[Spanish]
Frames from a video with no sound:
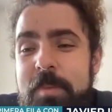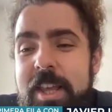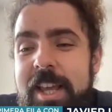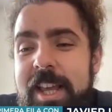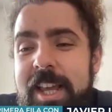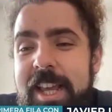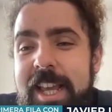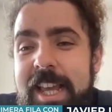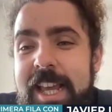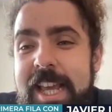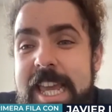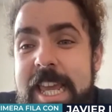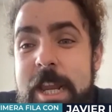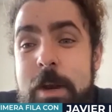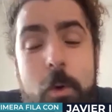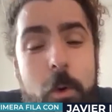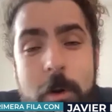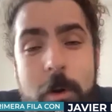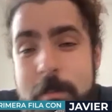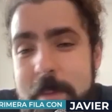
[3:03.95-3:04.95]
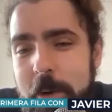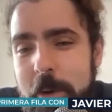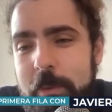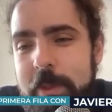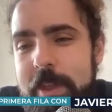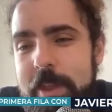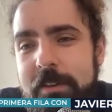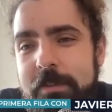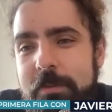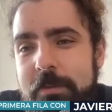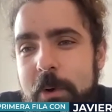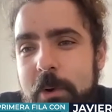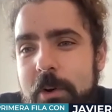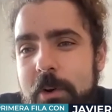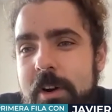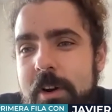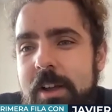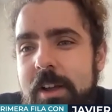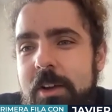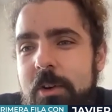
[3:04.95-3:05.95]
Eh, y luego el mero día
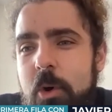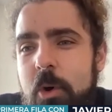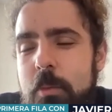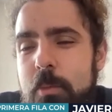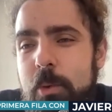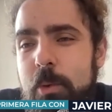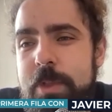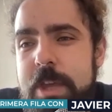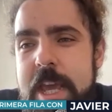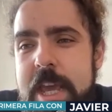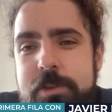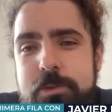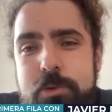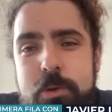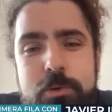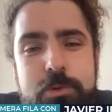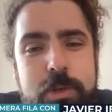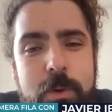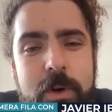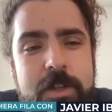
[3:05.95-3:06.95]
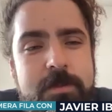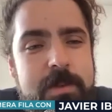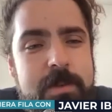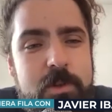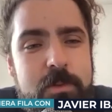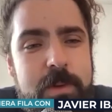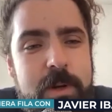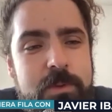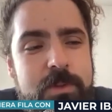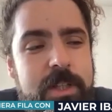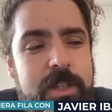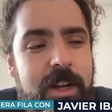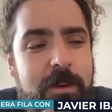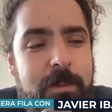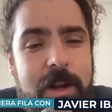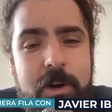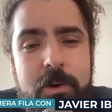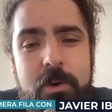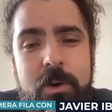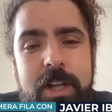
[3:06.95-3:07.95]
fueron como 10, 11 horas más o menos de
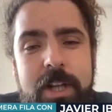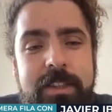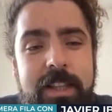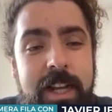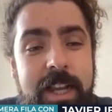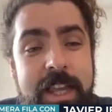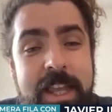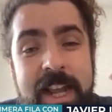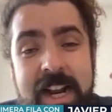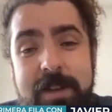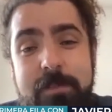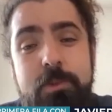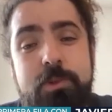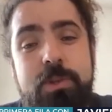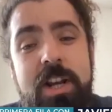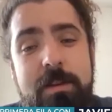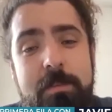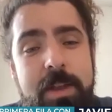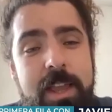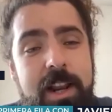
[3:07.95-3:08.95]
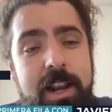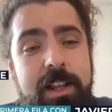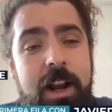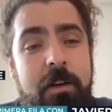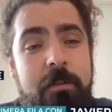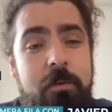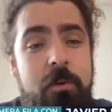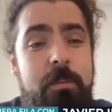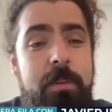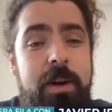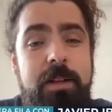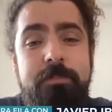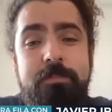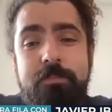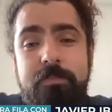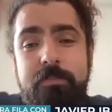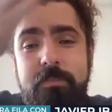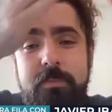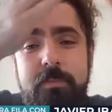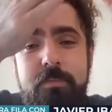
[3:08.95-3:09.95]
trabajo entre que llegamos en la mañana a la alfombra,
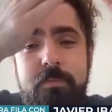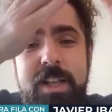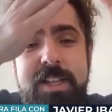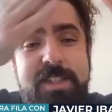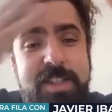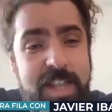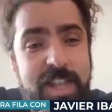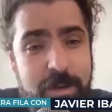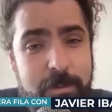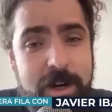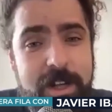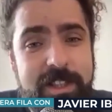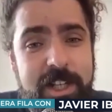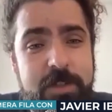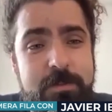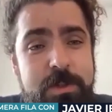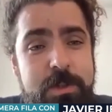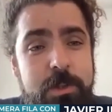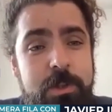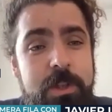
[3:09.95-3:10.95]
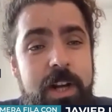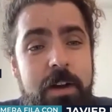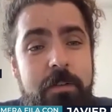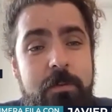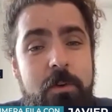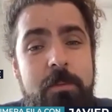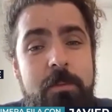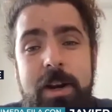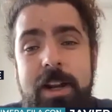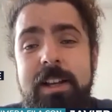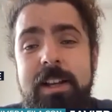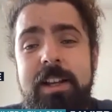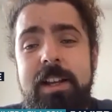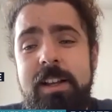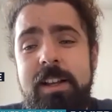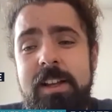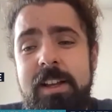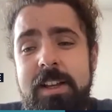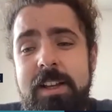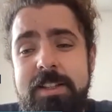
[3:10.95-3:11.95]
se graba la transmisión de la alfombra,
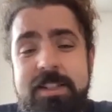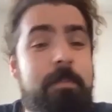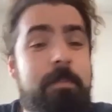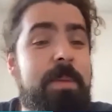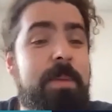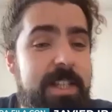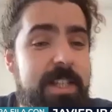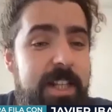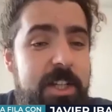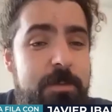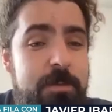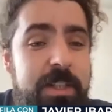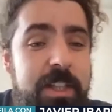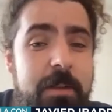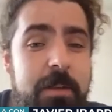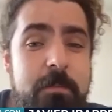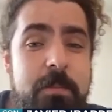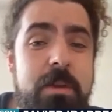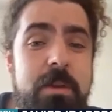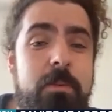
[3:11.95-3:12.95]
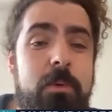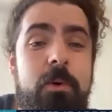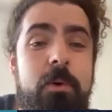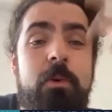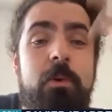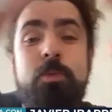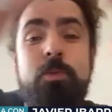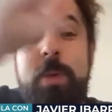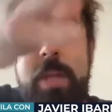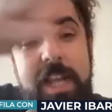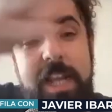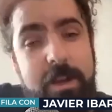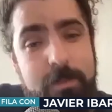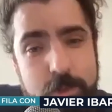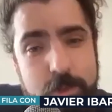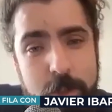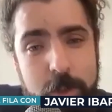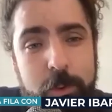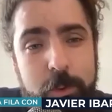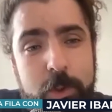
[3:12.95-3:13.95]
se empieza a transmitir en vivo, nos
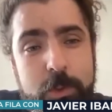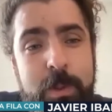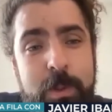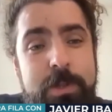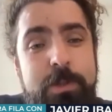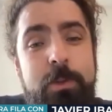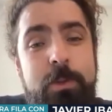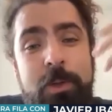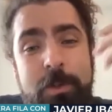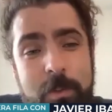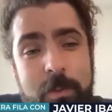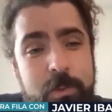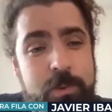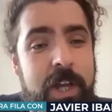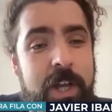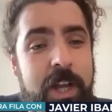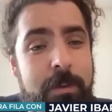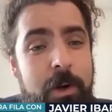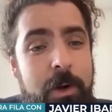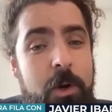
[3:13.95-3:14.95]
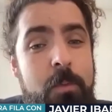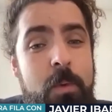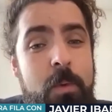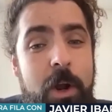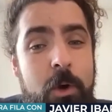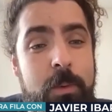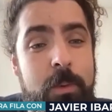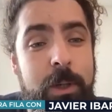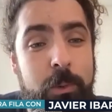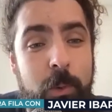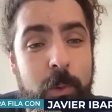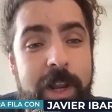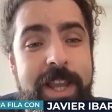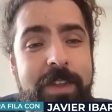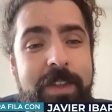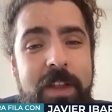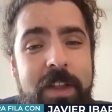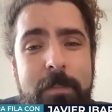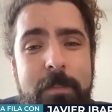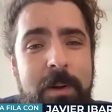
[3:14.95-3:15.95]
brincamos al otro espacio donde vamos a grabar como la cobertura
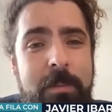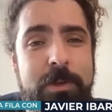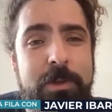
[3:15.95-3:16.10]
ya de la